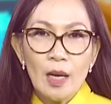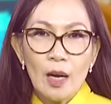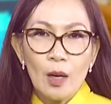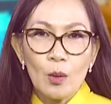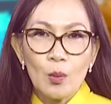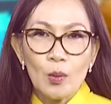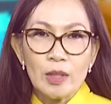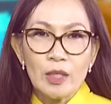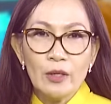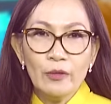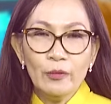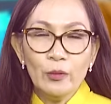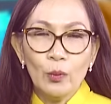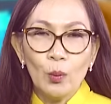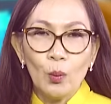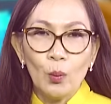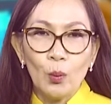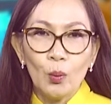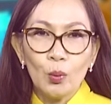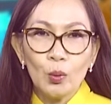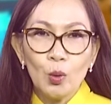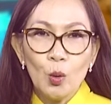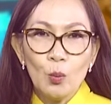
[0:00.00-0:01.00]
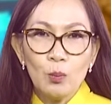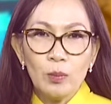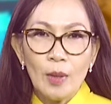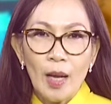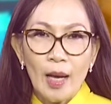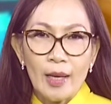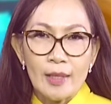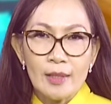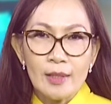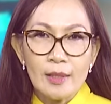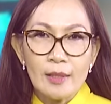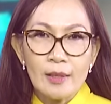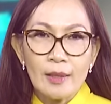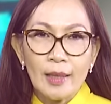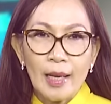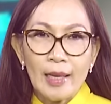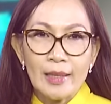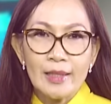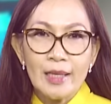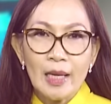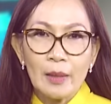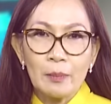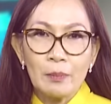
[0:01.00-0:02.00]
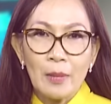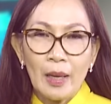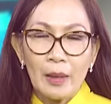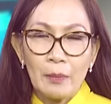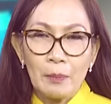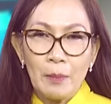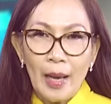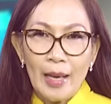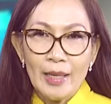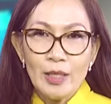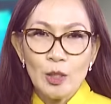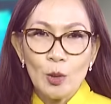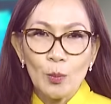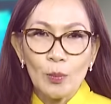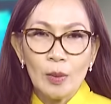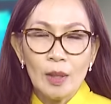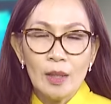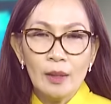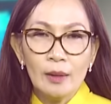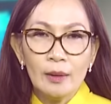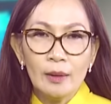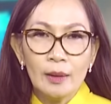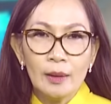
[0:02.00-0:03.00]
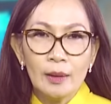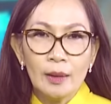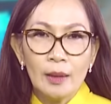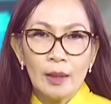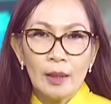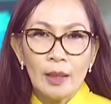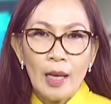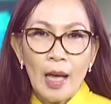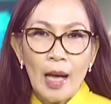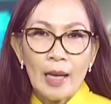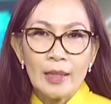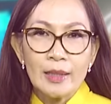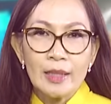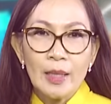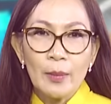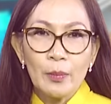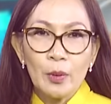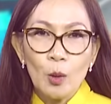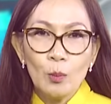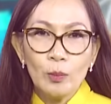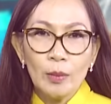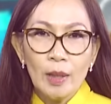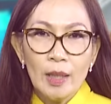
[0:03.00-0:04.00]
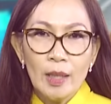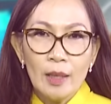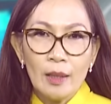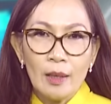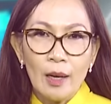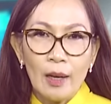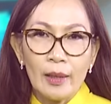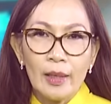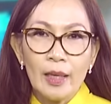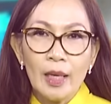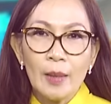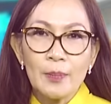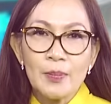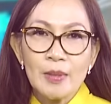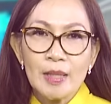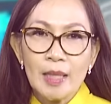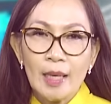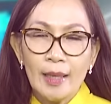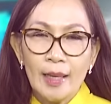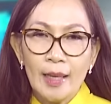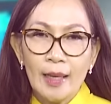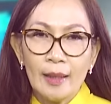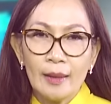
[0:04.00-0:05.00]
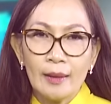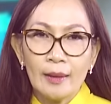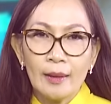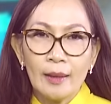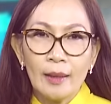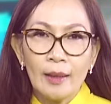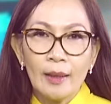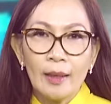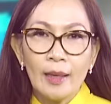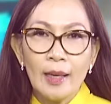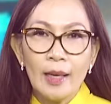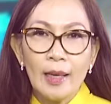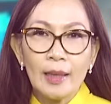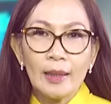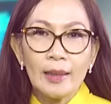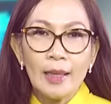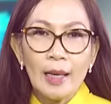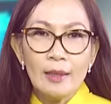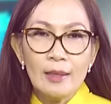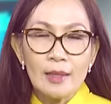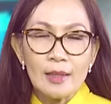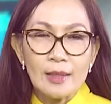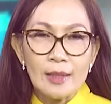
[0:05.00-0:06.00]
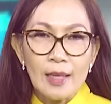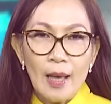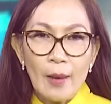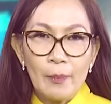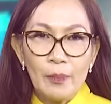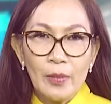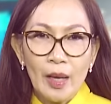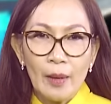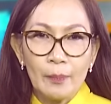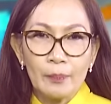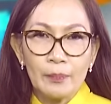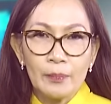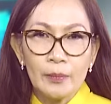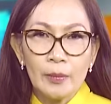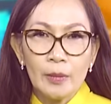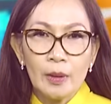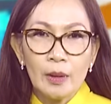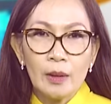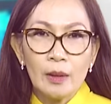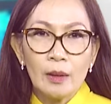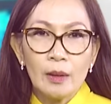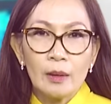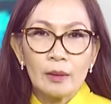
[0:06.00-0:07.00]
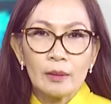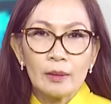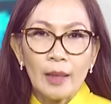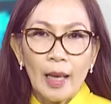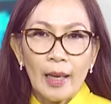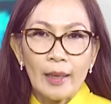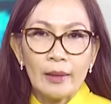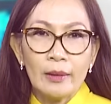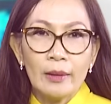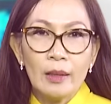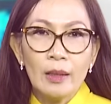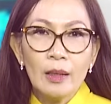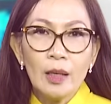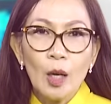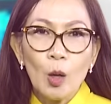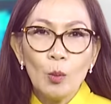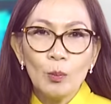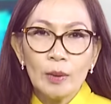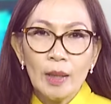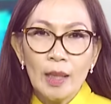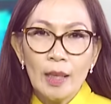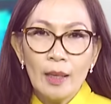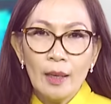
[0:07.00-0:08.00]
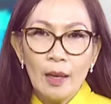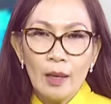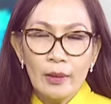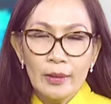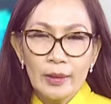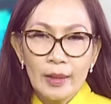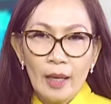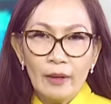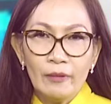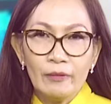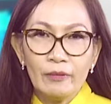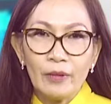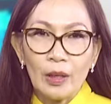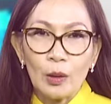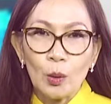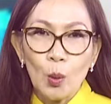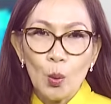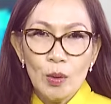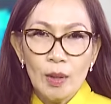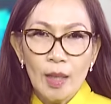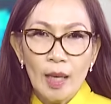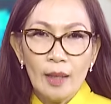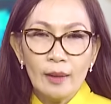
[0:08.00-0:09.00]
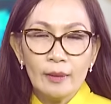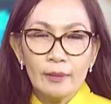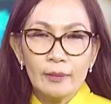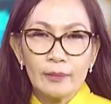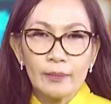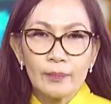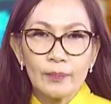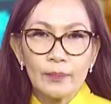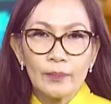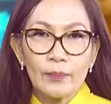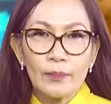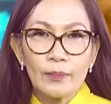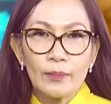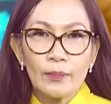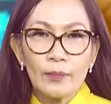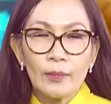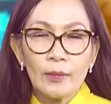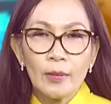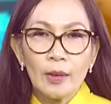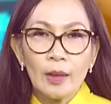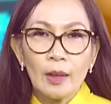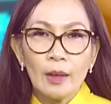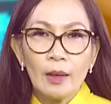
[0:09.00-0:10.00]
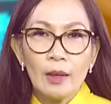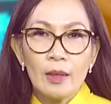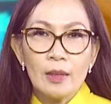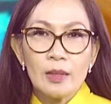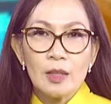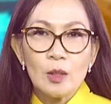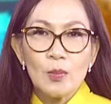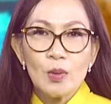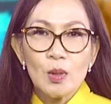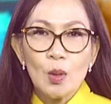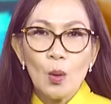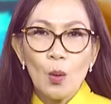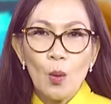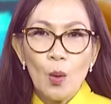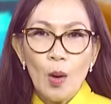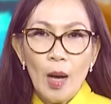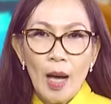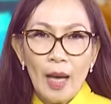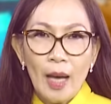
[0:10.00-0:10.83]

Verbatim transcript: trợ của chính phủ thúc đẩy sự cạnh tranh mạnh mẽ trong nước, hàng trăm công ty khởi nghiệp xe điện hiện đã được sáp nhập thành những công ty lớn nhất và tốt nhất. Trong số